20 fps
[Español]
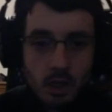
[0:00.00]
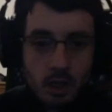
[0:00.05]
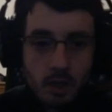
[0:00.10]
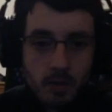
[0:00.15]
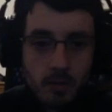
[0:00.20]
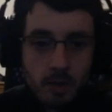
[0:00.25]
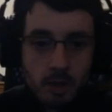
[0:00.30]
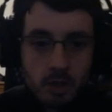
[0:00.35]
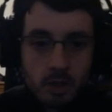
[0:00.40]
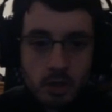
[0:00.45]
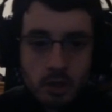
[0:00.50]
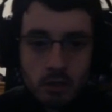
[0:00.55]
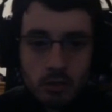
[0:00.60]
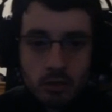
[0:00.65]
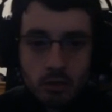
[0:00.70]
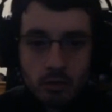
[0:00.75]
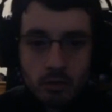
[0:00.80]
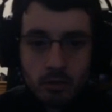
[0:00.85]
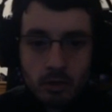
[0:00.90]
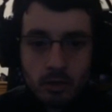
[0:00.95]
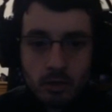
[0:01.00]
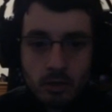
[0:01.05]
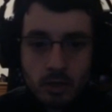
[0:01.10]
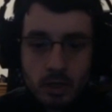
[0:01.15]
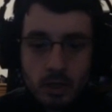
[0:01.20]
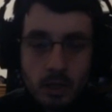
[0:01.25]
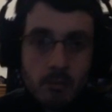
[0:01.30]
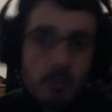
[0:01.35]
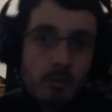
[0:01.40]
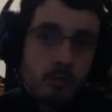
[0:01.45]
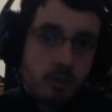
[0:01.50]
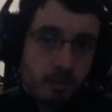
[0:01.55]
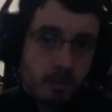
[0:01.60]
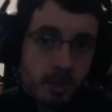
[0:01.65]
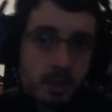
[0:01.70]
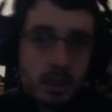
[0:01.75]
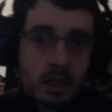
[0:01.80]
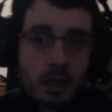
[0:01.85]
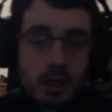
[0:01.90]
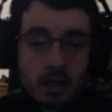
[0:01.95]
Pero eso será en otro vídeo. Aquí vamos a
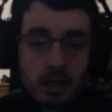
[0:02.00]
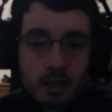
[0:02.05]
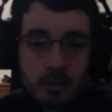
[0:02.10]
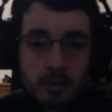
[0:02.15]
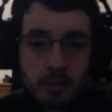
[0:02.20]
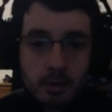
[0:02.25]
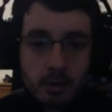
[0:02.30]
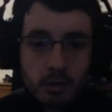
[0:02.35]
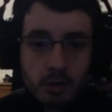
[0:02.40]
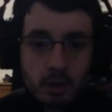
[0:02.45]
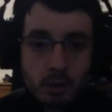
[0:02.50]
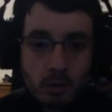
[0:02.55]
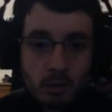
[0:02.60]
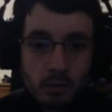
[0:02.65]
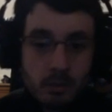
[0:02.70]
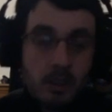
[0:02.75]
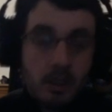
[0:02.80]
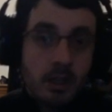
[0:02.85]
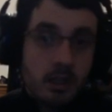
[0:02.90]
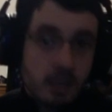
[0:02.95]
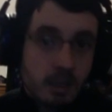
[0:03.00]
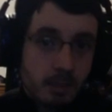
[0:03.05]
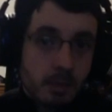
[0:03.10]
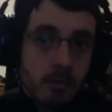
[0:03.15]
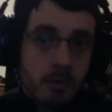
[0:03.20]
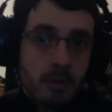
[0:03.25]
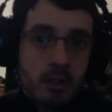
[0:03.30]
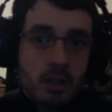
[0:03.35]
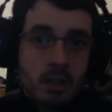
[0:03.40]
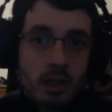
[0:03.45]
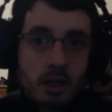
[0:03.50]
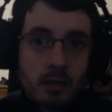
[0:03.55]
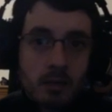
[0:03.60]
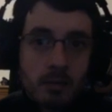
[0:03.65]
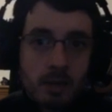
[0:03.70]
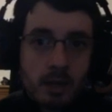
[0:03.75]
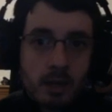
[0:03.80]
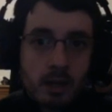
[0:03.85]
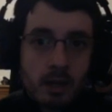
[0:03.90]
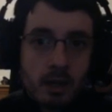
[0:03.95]
pasar al gameplay contra Weevil, que ya aprovecharé
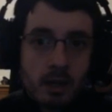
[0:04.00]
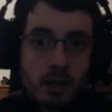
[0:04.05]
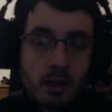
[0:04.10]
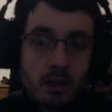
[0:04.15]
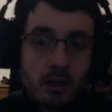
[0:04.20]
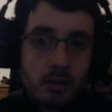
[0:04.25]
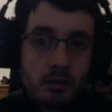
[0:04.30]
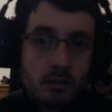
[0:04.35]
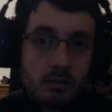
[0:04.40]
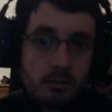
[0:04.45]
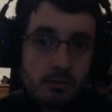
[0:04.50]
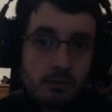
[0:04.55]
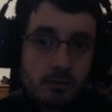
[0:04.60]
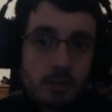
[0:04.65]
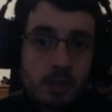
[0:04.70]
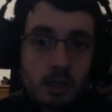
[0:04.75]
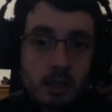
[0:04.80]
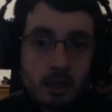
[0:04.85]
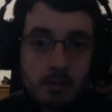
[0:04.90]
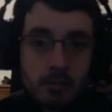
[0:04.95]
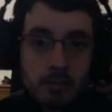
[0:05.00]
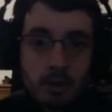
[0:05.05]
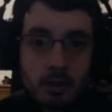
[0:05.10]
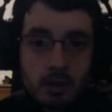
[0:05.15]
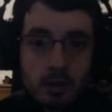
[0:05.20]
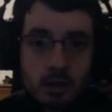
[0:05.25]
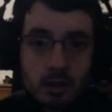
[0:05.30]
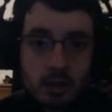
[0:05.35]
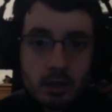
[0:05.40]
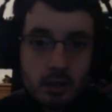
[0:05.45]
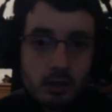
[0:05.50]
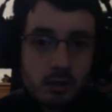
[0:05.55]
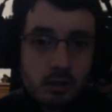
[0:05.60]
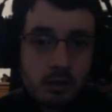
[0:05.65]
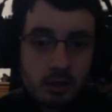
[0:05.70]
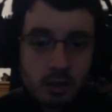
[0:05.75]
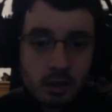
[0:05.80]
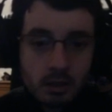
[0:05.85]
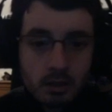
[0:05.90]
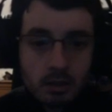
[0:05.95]
para el gameplay
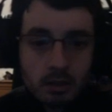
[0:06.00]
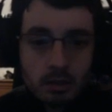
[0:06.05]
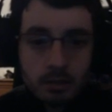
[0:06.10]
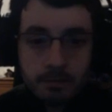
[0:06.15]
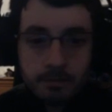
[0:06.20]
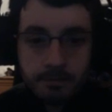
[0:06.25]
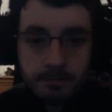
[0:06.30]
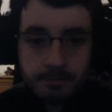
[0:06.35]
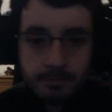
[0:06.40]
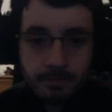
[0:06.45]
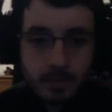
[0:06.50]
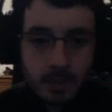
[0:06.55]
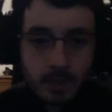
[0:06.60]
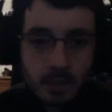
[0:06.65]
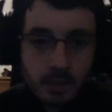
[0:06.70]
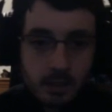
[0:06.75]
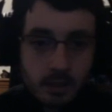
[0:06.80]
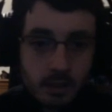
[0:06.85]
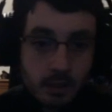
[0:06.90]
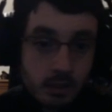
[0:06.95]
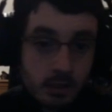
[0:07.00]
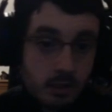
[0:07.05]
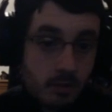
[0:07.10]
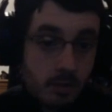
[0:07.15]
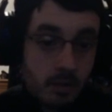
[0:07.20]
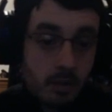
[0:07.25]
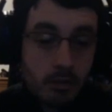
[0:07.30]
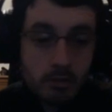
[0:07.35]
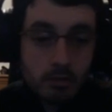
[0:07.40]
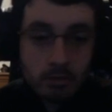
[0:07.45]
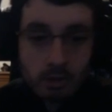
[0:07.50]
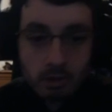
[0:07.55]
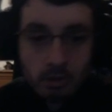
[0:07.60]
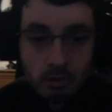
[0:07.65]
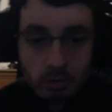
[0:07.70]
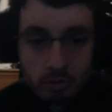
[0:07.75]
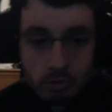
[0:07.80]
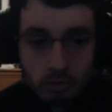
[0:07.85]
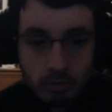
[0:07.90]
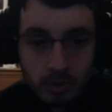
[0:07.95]
del, de este mazo cuando
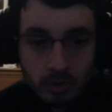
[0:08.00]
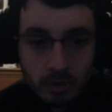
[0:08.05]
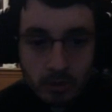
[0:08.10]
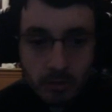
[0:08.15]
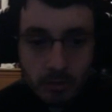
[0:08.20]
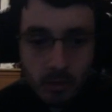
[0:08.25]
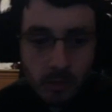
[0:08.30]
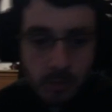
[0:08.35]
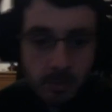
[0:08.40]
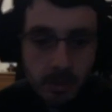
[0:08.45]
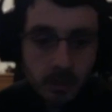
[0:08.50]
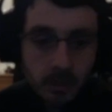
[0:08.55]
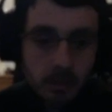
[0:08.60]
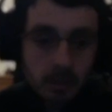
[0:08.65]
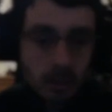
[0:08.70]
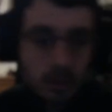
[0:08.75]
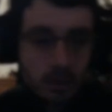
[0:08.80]
lo suba en el vídeo aparte.